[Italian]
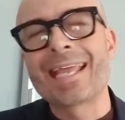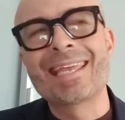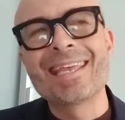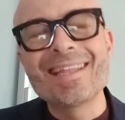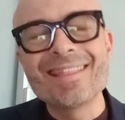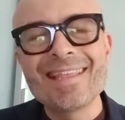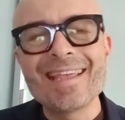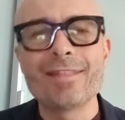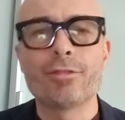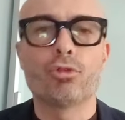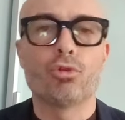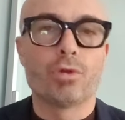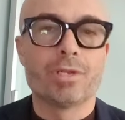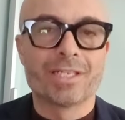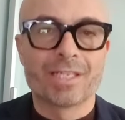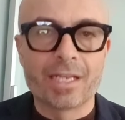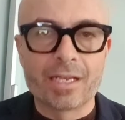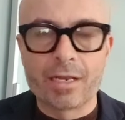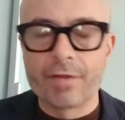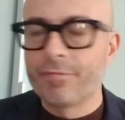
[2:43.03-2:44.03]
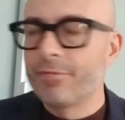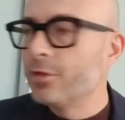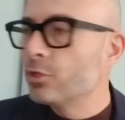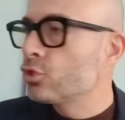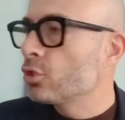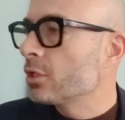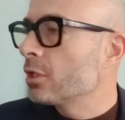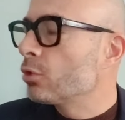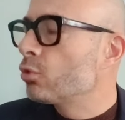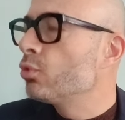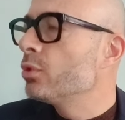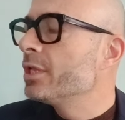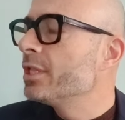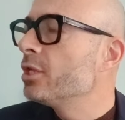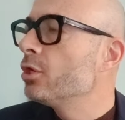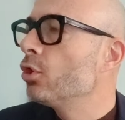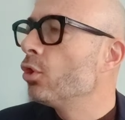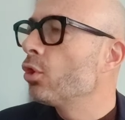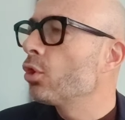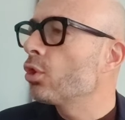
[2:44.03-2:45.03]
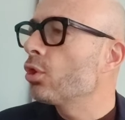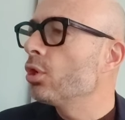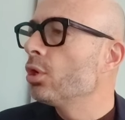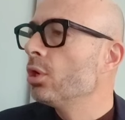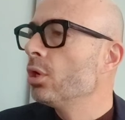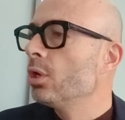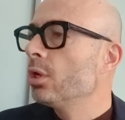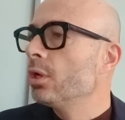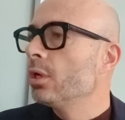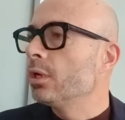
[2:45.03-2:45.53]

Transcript: e chiedendo il sacrificio ad alcuni di loro,